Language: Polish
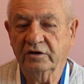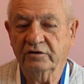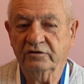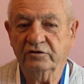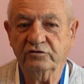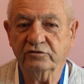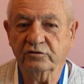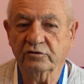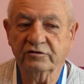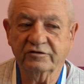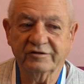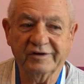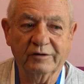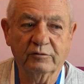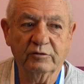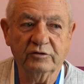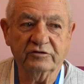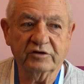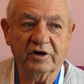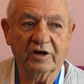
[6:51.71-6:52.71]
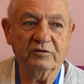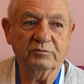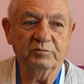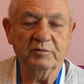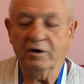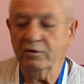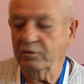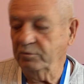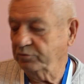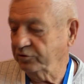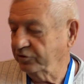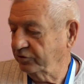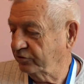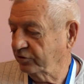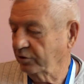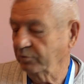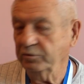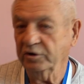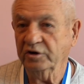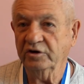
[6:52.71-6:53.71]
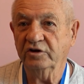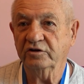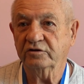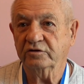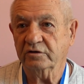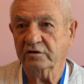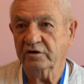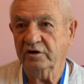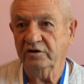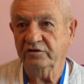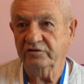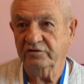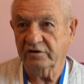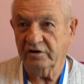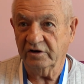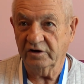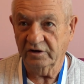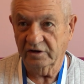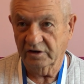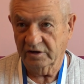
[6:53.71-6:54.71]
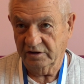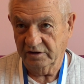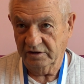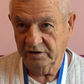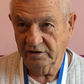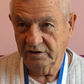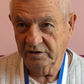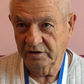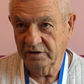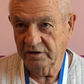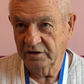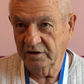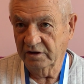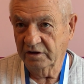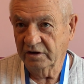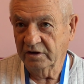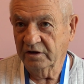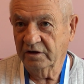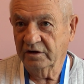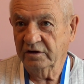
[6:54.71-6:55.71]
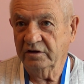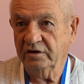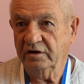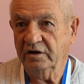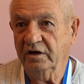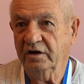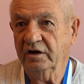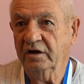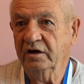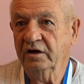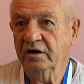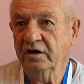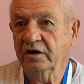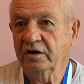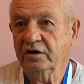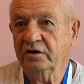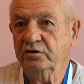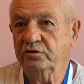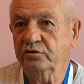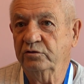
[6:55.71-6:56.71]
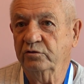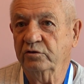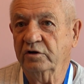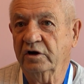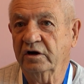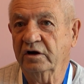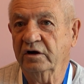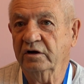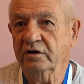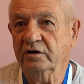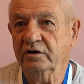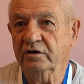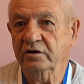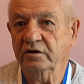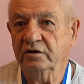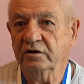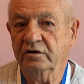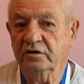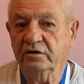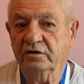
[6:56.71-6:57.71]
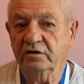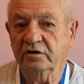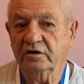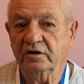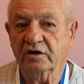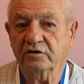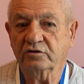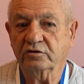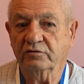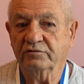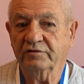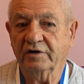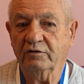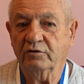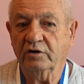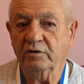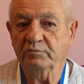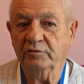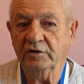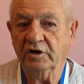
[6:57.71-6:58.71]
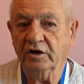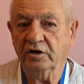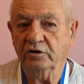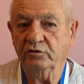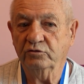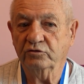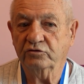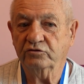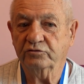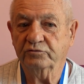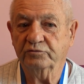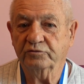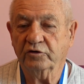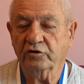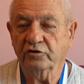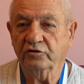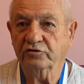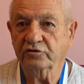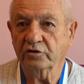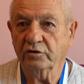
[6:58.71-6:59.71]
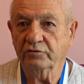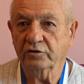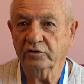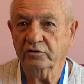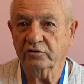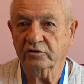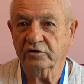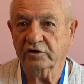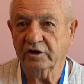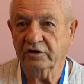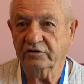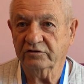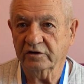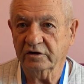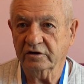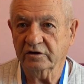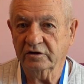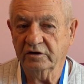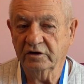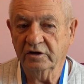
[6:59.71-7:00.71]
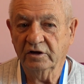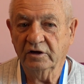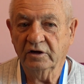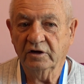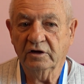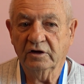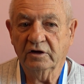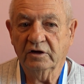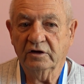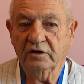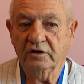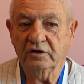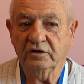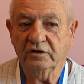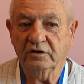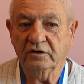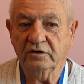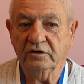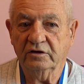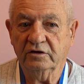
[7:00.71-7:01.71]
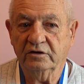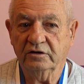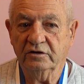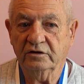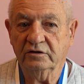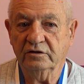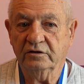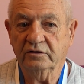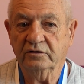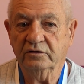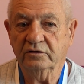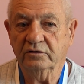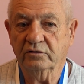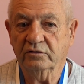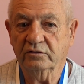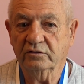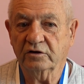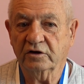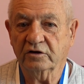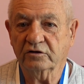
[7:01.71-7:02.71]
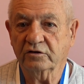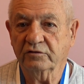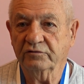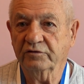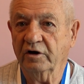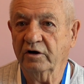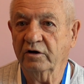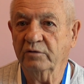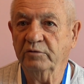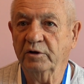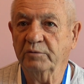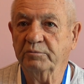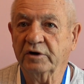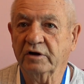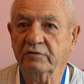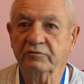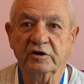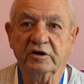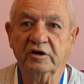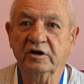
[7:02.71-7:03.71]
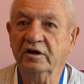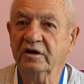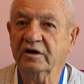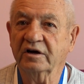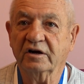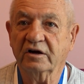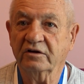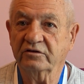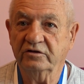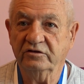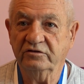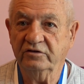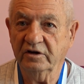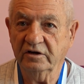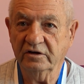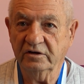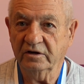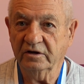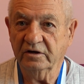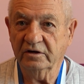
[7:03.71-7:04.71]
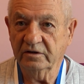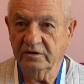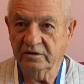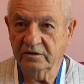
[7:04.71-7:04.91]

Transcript: Zresztą cały czas miałem przy sobie nitroglicerynę, nie? nie? Która e, ratowała mnie już w końcowych okresach, yy, ratowała mnie prawie kilka razy dziennie.